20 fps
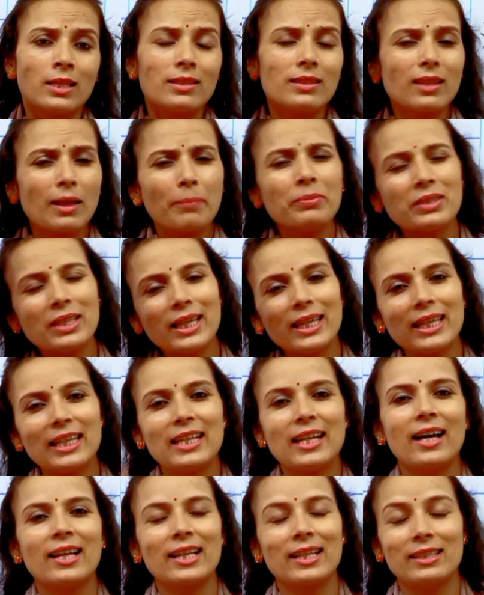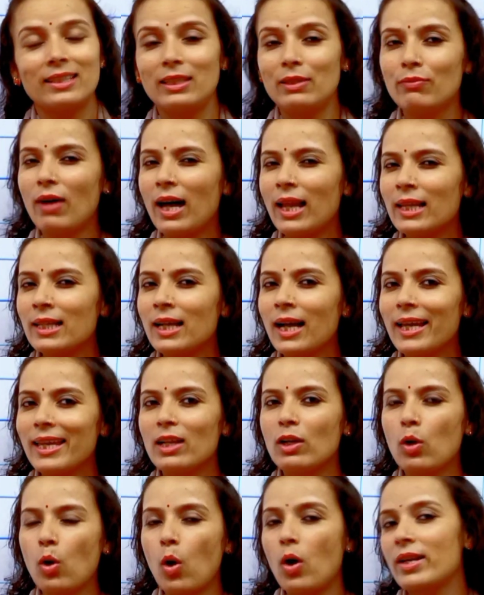सबसे किनारे दीवार का
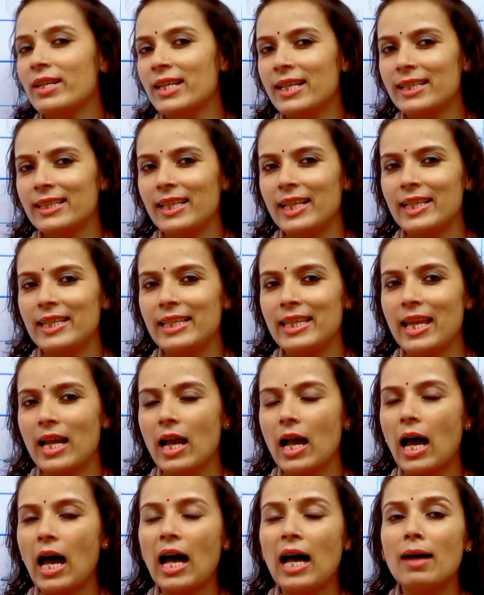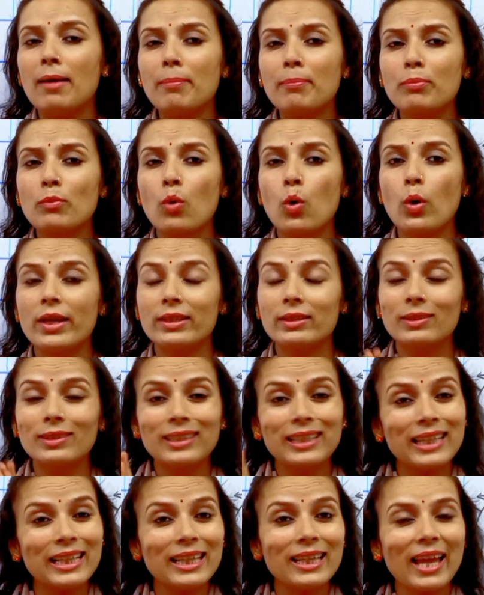एक कॉर्नर देखिए आपको
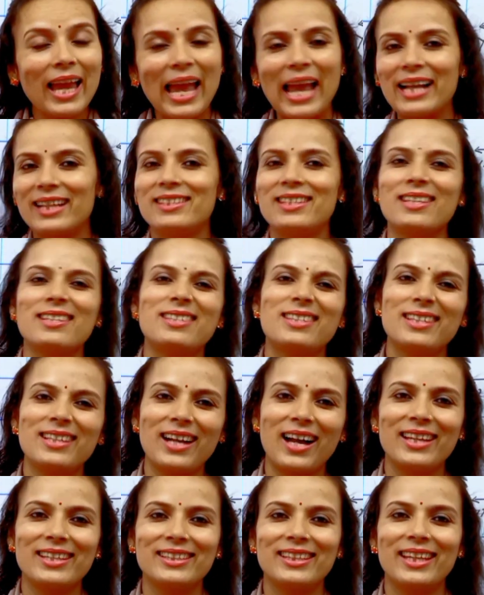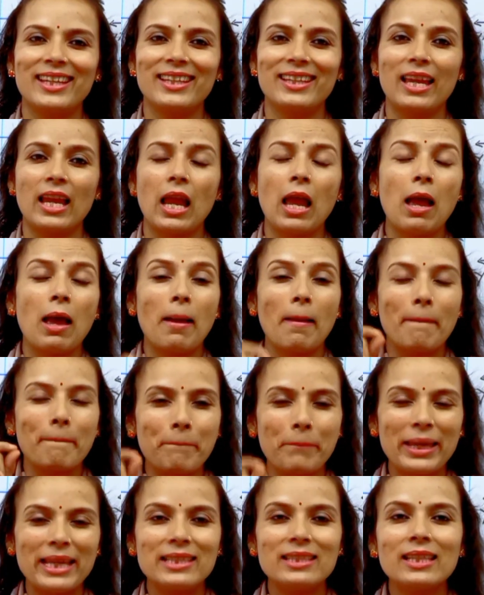थ्री एक्सेस दिखाई देंगे
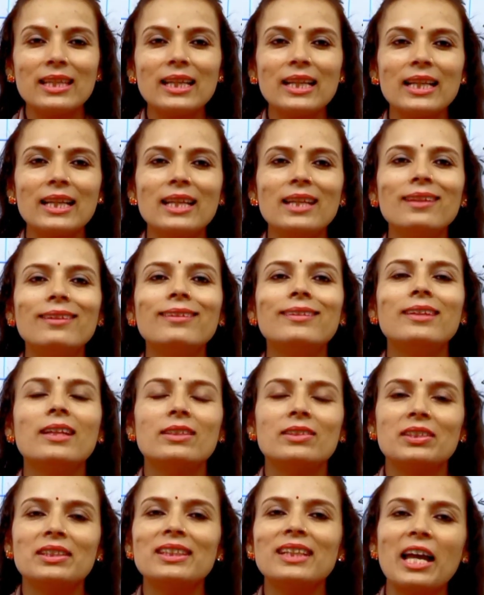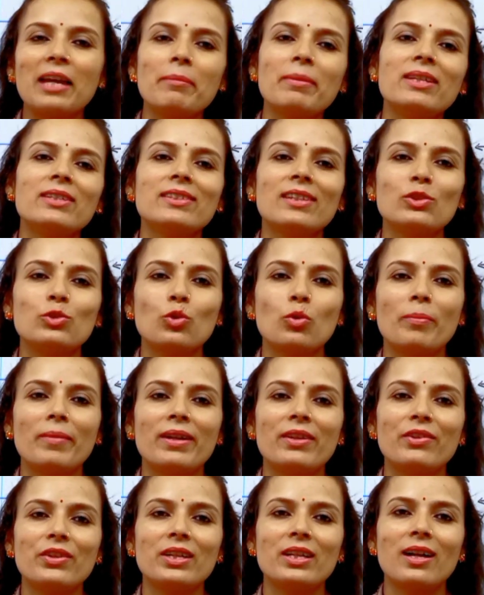बेसिकली थ्री डायमेंशन
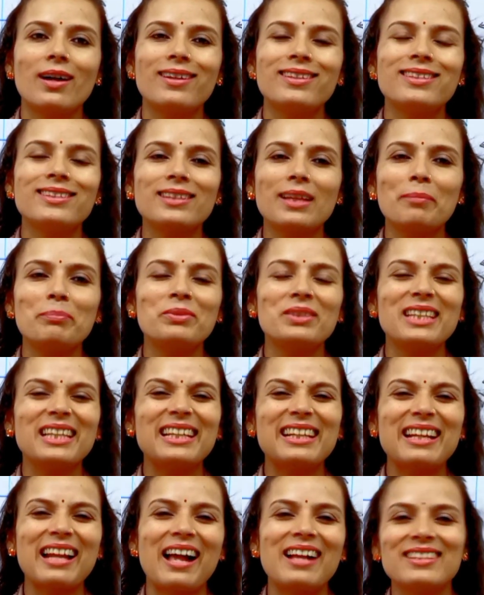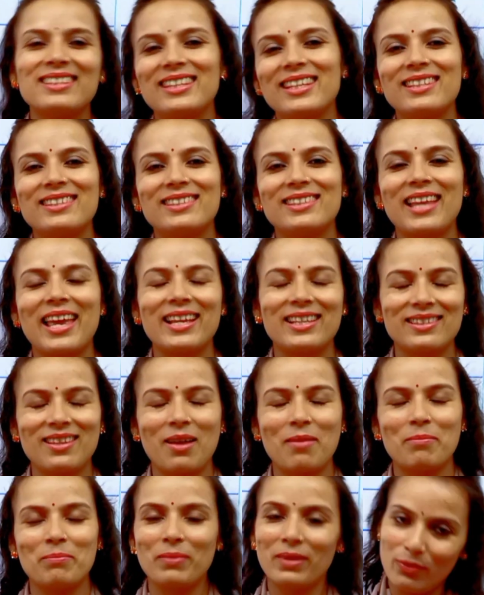ज्योमेट्री का सबसे क्लासिक
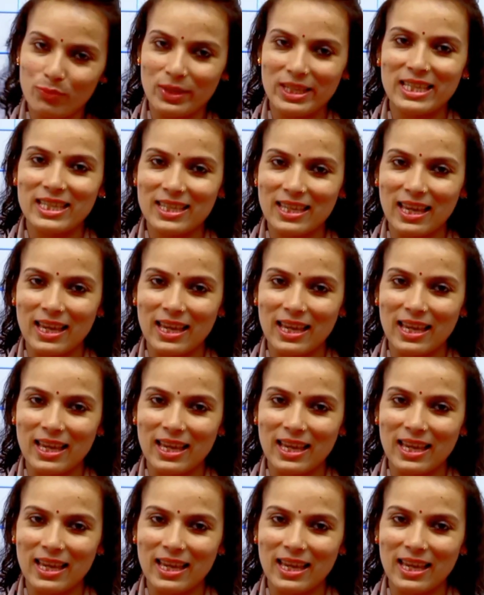एग्जाम्पल वही